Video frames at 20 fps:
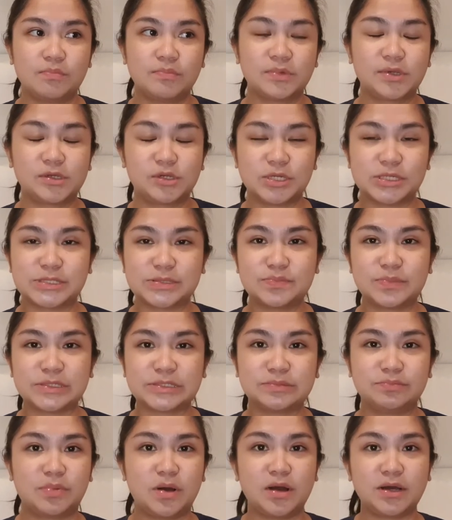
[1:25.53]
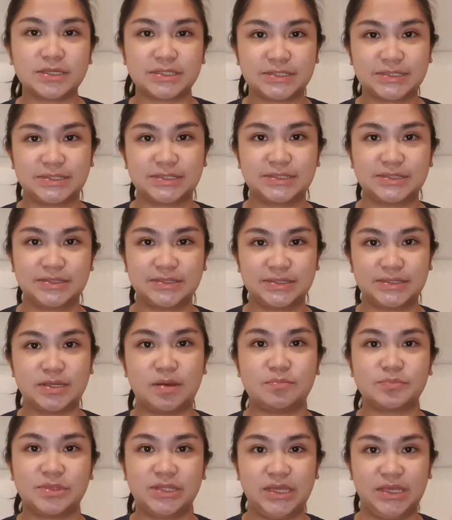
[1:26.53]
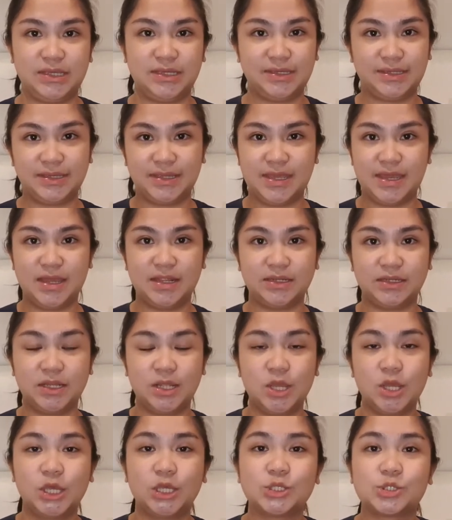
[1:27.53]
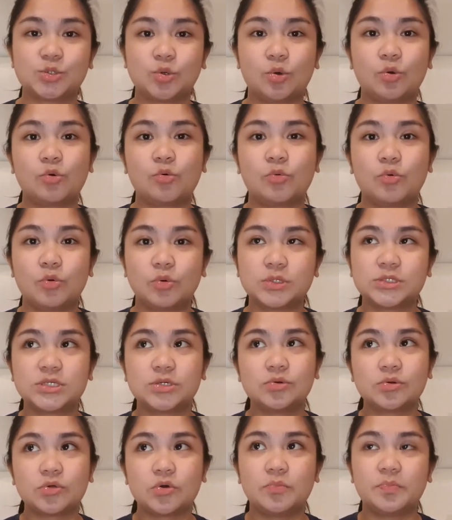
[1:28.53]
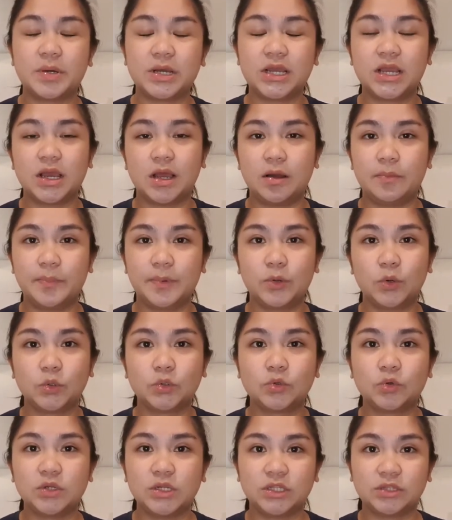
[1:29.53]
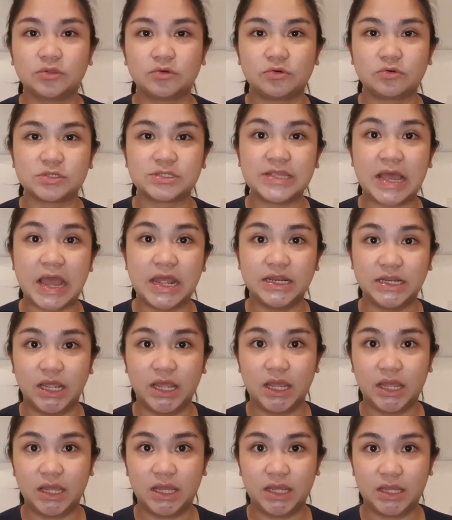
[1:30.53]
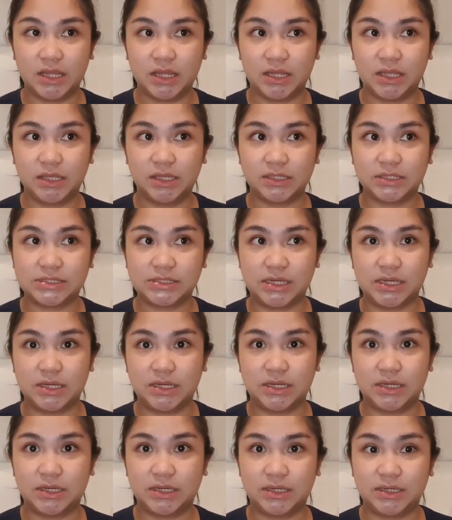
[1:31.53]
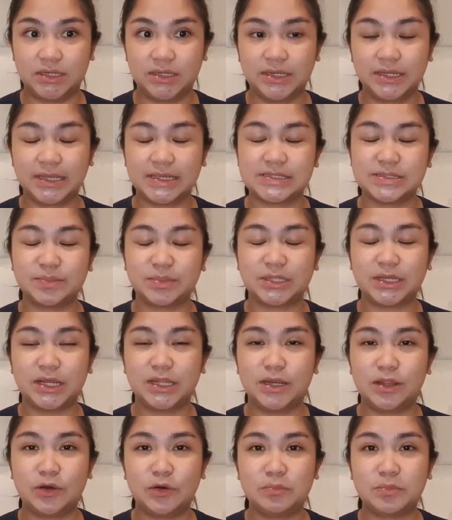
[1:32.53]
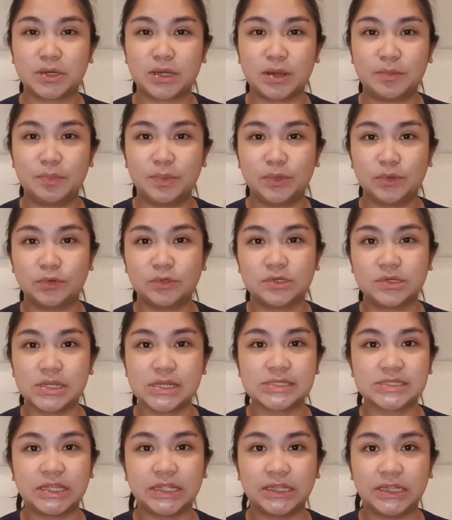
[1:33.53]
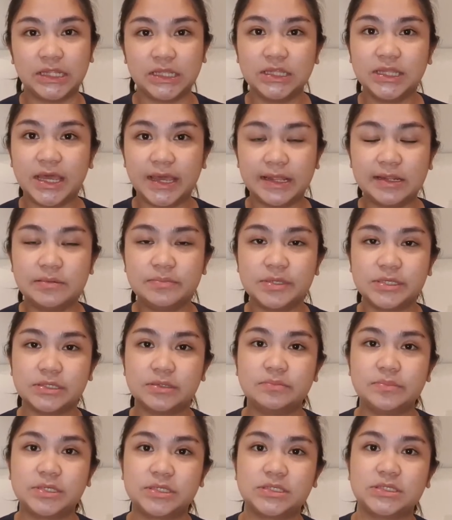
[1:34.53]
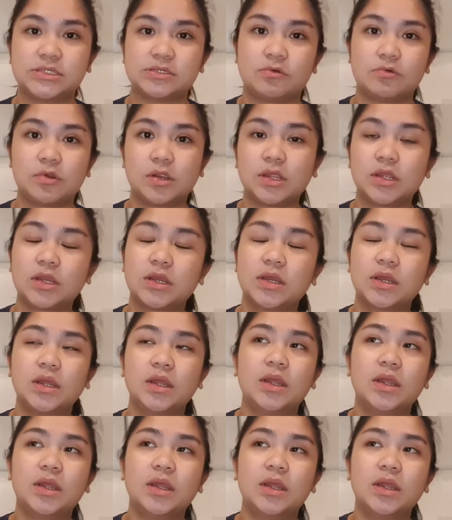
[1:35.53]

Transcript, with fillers: Christmas box something. Yan. So, siguro pagka-upload ko nito, sana sa... Kasi matagal na akong mag-upload recently dahil busy sa work.